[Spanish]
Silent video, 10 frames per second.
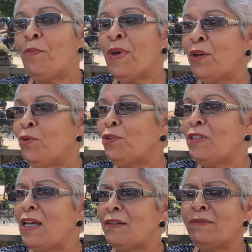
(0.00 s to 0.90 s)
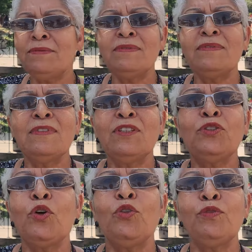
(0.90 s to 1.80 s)
Me gusta
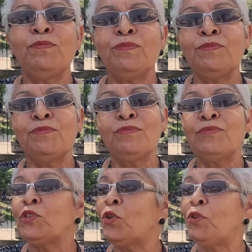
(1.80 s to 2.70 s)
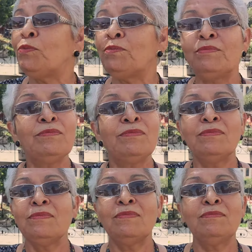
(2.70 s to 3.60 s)
todo, todo.
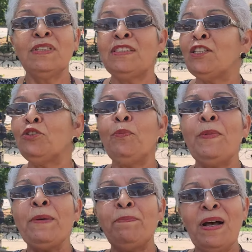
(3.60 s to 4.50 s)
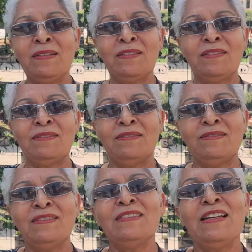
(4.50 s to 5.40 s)
Me siento en paz.
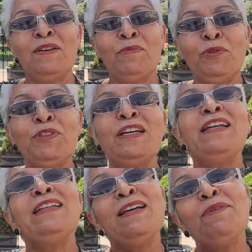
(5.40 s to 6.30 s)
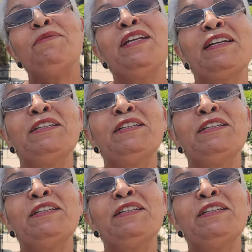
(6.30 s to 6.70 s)
Me gustaría hasta vivir